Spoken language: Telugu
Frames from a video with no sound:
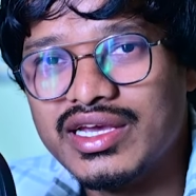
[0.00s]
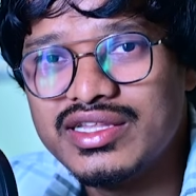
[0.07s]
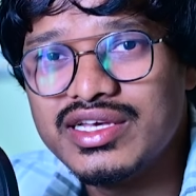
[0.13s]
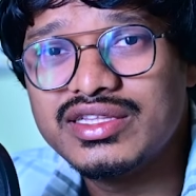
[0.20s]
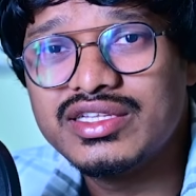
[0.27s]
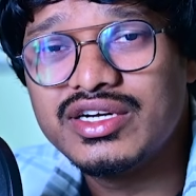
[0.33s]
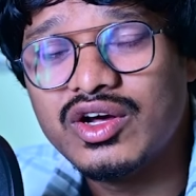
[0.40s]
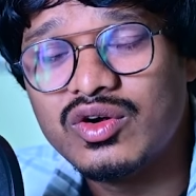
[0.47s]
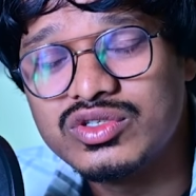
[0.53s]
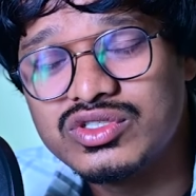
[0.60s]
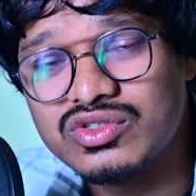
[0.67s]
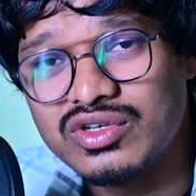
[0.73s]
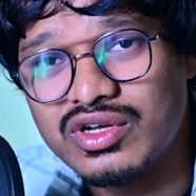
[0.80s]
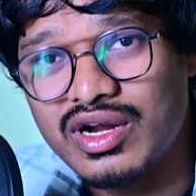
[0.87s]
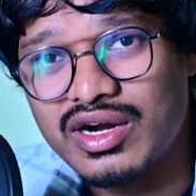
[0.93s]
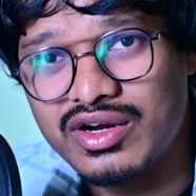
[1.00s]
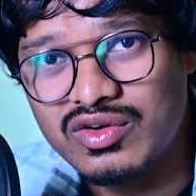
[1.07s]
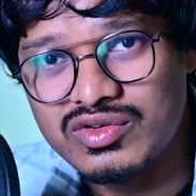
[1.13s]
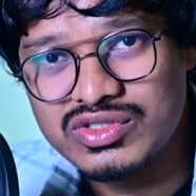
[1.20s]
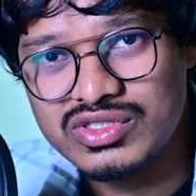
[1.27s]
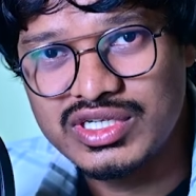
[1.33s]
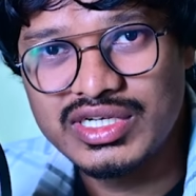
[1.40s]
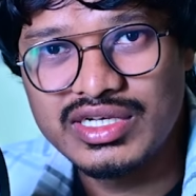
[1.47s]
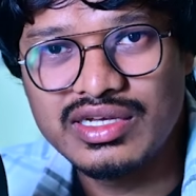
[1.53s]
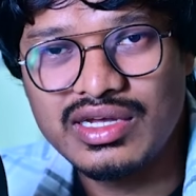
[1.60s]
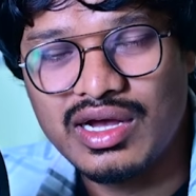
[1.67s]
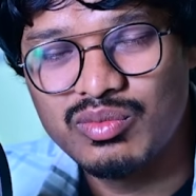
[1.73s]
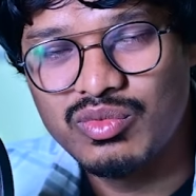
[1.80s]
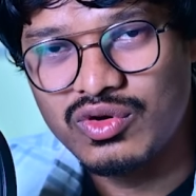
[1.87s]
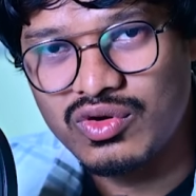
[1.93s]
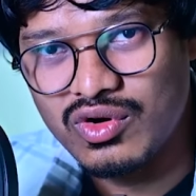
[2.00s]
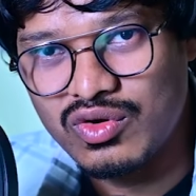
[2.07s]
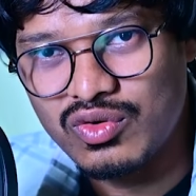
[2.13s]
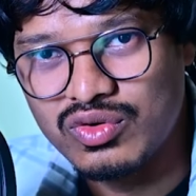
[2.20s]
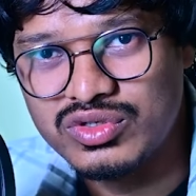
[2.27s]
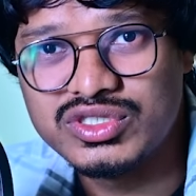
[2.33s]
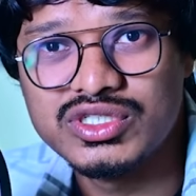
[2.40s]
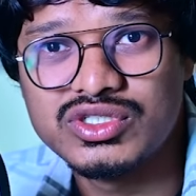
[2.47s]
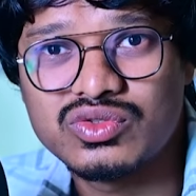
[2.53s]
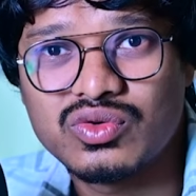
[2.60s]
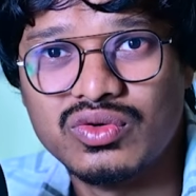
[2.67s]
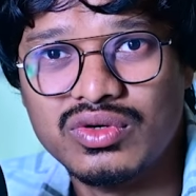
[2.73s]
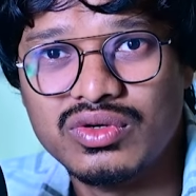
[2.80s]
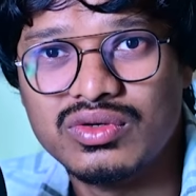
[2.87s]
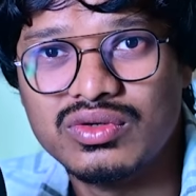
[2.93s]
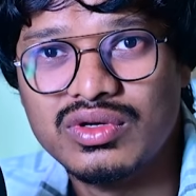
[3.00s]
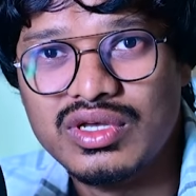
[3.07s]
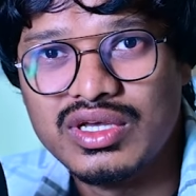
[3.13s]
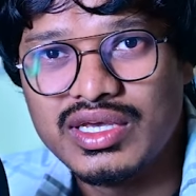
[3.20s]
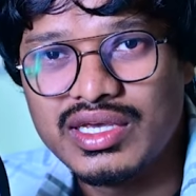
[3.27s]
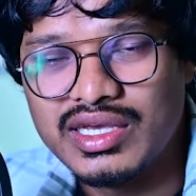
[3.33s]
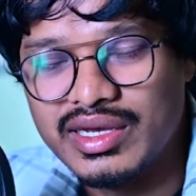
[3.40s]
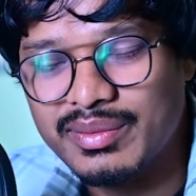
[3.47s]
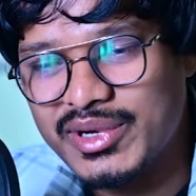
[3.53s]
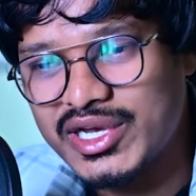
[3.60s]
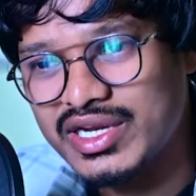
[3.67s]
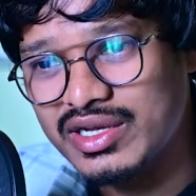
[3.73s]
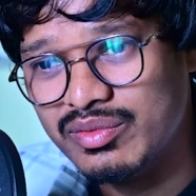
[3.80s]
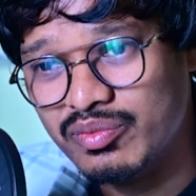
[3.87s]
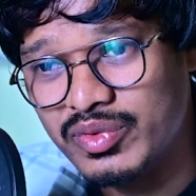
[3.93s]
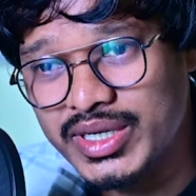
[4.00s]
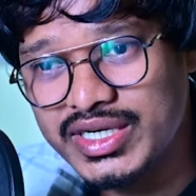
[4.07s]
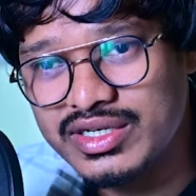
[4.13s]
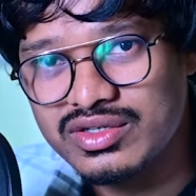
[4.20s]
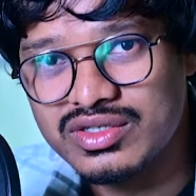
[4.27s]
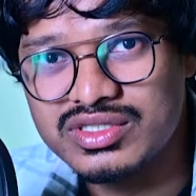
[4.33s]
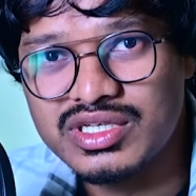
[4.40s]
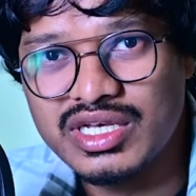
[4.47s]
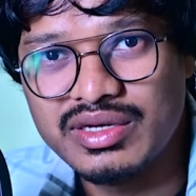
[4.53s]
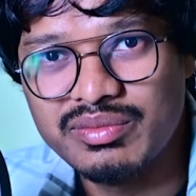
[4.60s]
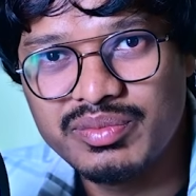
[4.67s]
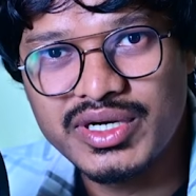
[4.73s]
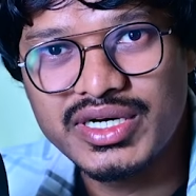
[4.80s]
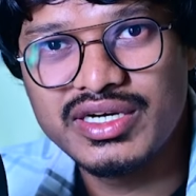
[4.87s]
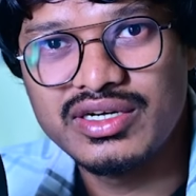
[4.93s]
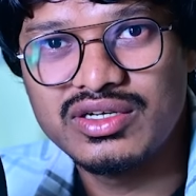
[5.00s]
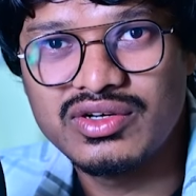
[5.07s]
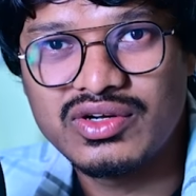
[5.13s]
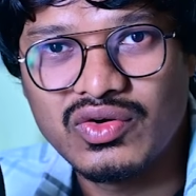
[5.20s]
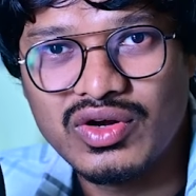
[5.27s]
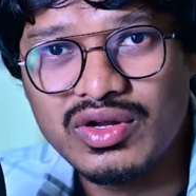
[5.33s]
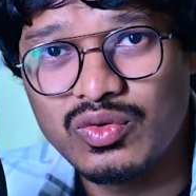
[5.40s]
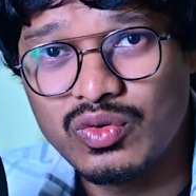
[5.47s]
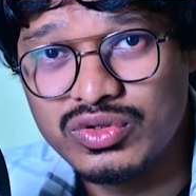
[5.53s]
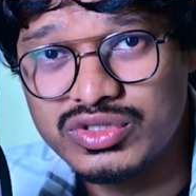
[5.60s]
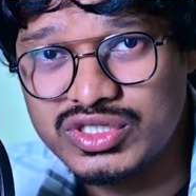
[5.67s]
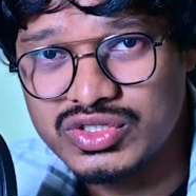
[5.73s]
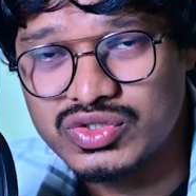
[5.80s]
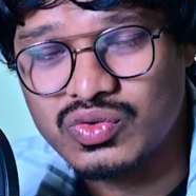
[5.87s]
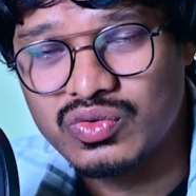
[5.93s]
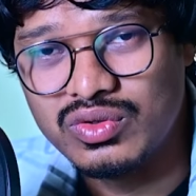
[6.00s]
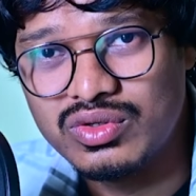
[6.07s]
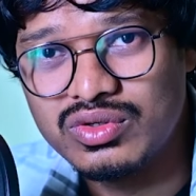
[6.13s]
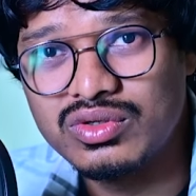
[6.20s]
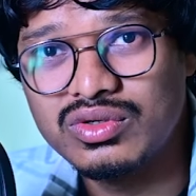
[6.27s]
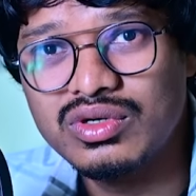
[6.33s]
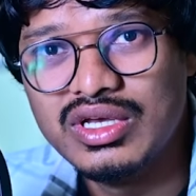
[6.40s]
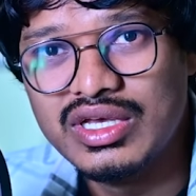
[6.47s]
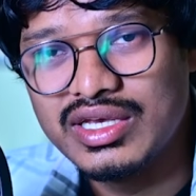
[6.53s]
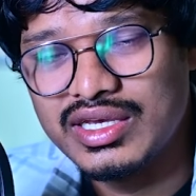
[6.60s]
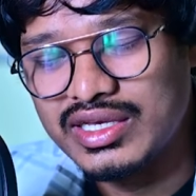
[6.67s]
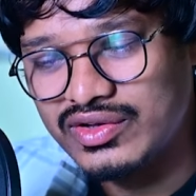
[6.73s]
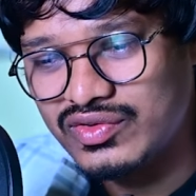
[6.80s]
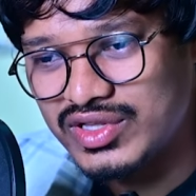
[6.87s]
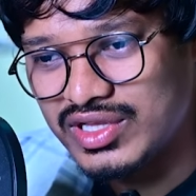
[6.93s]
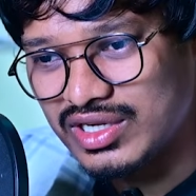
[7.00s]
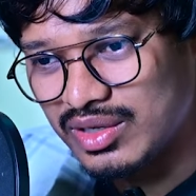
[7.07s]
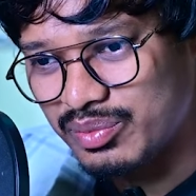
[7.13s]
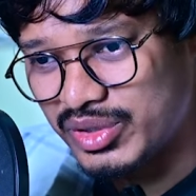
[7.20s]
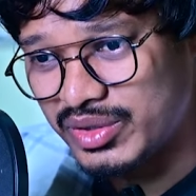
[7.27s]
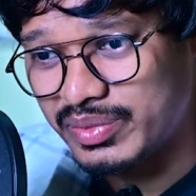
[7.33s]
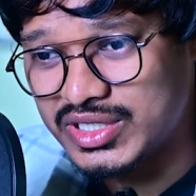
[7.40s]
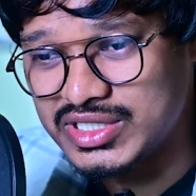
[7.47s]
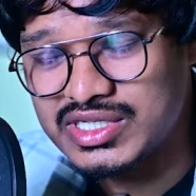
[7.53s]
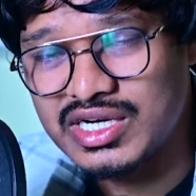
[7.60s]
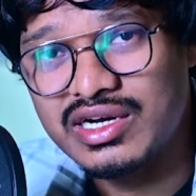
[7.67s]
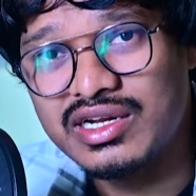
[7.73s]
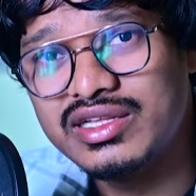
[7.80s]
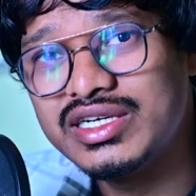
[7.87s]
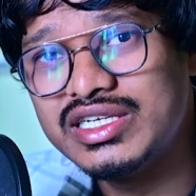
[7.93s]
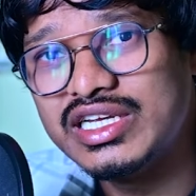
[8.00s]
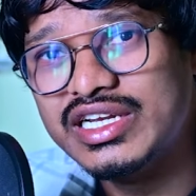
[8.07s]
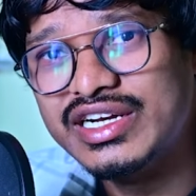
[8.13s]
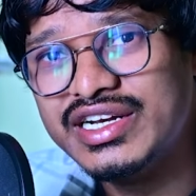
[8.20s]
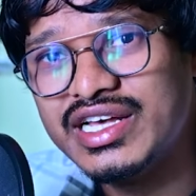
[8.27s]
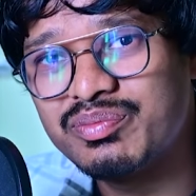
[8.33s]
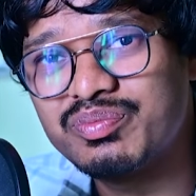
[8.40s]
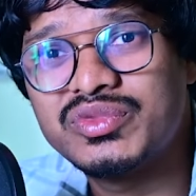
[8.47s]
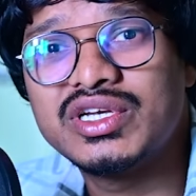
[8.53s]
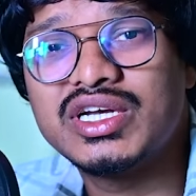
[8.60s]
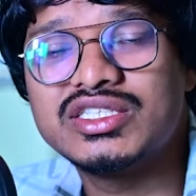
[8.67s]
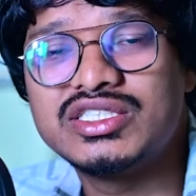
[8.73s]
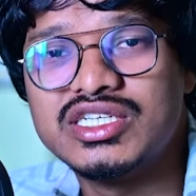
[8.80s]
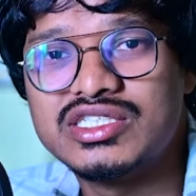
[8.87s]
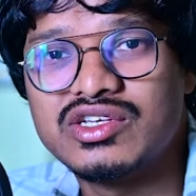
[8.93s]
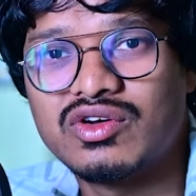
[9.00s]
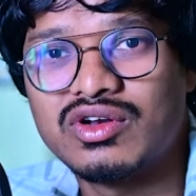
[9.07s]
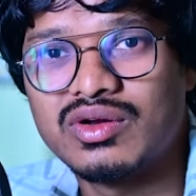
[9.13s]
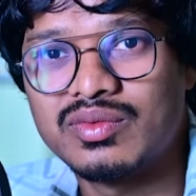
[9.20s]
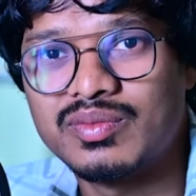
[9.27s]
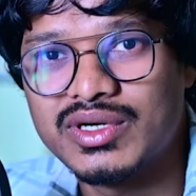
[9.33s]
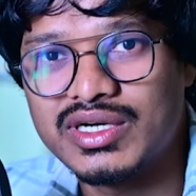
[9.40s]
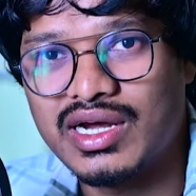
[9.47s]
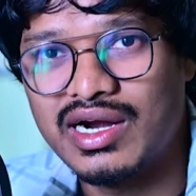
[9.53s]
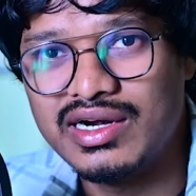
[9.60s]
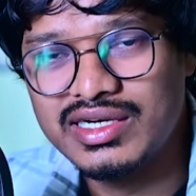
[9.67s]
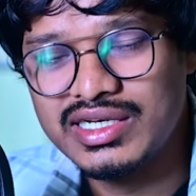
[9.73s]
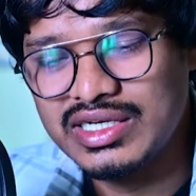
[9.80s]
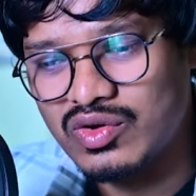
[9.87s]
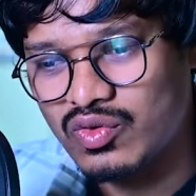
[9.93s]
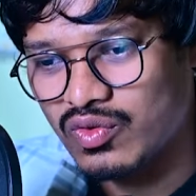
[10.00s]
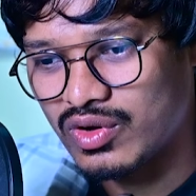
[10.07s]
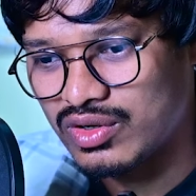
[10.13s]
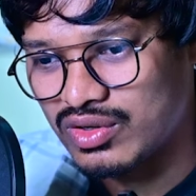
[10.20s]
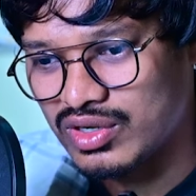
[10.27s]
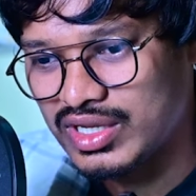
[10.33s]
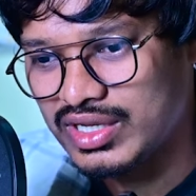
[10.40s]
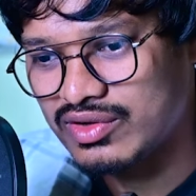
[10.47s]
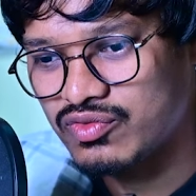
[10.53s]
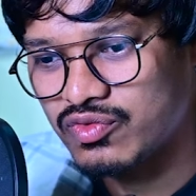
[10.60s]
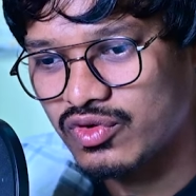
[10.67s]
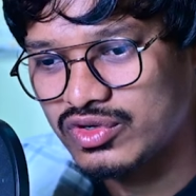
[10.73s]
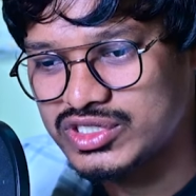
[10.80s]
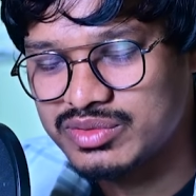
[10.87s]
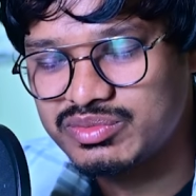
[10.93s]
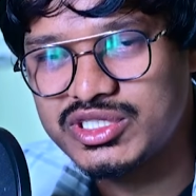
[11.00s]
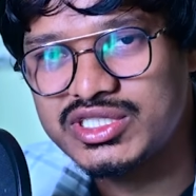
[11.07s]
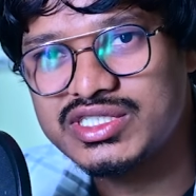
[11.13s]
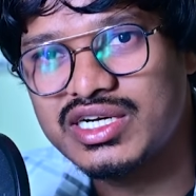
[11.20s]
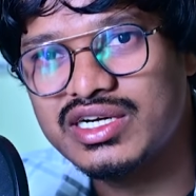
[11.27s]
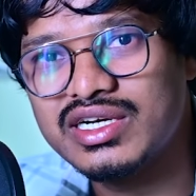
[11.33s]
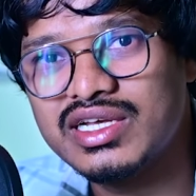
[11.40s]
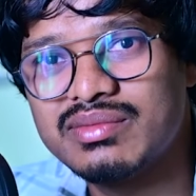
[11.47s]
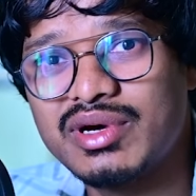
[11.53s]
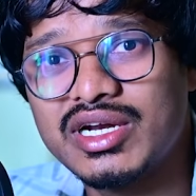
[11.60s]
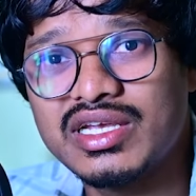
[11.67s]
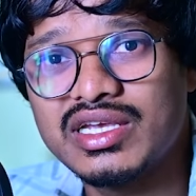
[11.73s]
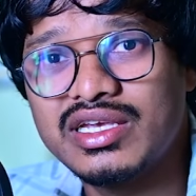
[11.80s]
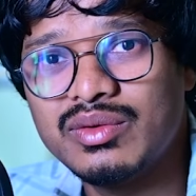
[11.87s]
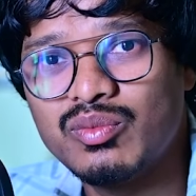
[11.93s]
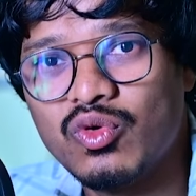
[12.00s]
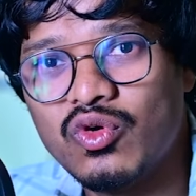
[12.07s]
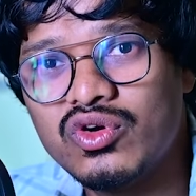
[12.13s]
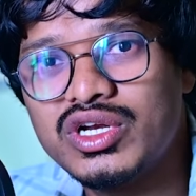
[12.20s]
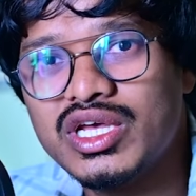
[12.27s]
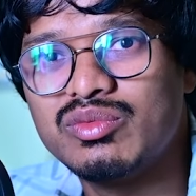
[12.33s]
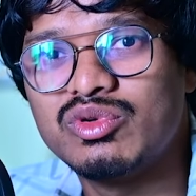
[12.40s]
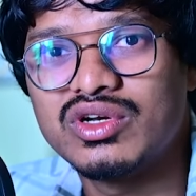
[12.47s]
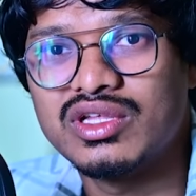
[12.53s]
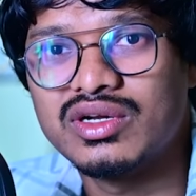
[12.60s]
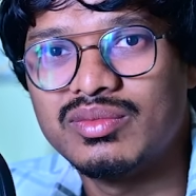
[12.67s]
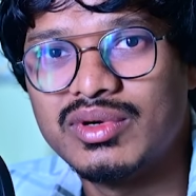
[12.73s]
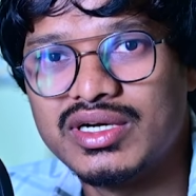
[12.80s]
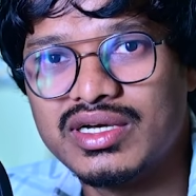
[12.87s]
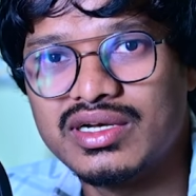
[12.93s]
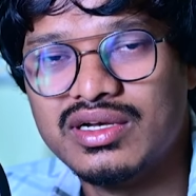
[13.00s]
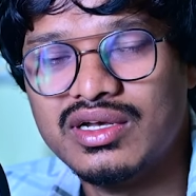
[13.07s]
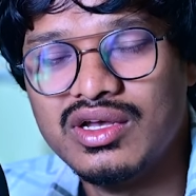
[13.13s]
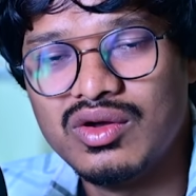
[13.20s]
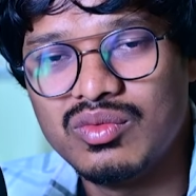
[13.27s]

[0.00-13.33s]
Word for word: ఏదైతే డౌట్స్ ఉన్నాయో ఆ డౌట్స్ని ఆ బుక్లో నోట్ చేసుకుంటూ ఏమైనా ఇంపార్టెంట్ వస్తే ఇంపార్టెంట్వి కూడా నోట్ చేసుకుంటూ ఈ విధంగా ప్రిపరేషన్ అనేది ఇన్ డెప్త్గా చేసేవాడిని అనమాట అంటే వన్ డే ఫోర్ సబ్జెక్ట్స్ అంటే మనకి మోర్ టైం ఉంటుంది అనమాట